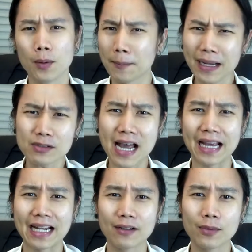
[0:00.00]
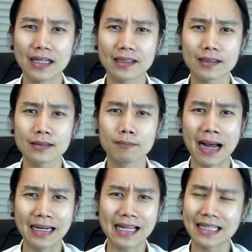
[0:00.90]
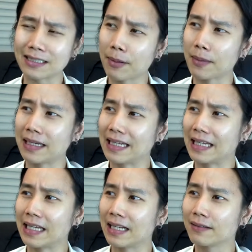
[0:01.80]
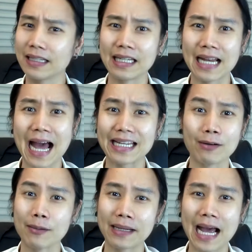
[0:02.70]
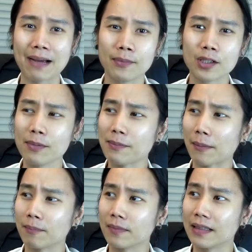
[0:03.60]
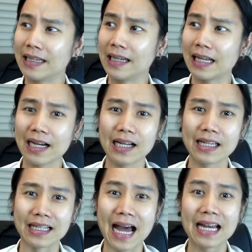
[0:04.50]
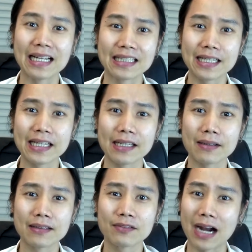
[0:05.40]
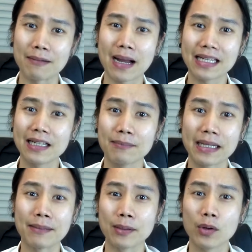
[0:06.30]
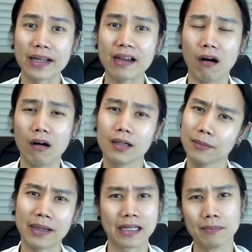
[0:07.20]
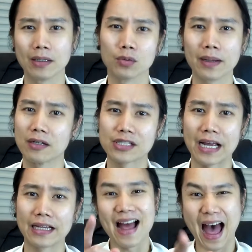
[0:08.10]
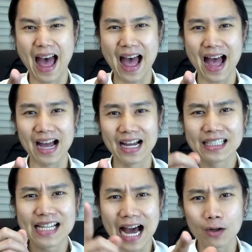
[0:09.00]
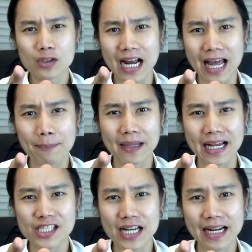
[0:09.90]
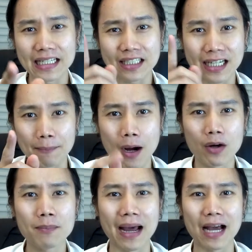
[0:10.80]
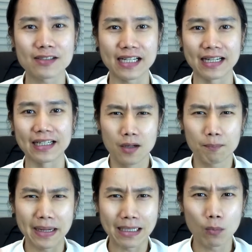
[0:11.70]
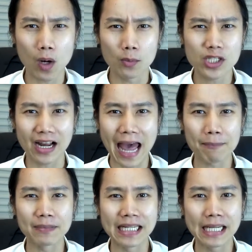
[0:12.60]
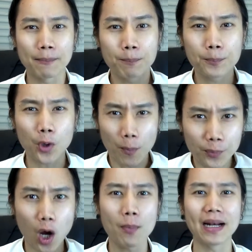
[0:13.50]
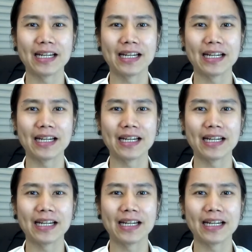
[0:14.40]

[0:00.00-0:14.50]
ผมก็ไม่เข้าใจนะว่าบางเรื่องเนี่ยทำไมมันดีแล้วดีหน้าเดียวเลยไม่ได้ มันต้องมีแบบดีแล้วก็อีกด้านหนึ่งที่ดราม่าที่เรื่องไม่ดีมาด้วยอย่างเงี้ยหรอทำไมก็ไม่รู้ไม่เข้าใจอ่า อยากรู้จักแอปพลิเคชันคลับเฮาขึ้นมาแล้วเสไปทำความรู้จักแอปนี้พร้อม ๆกันเล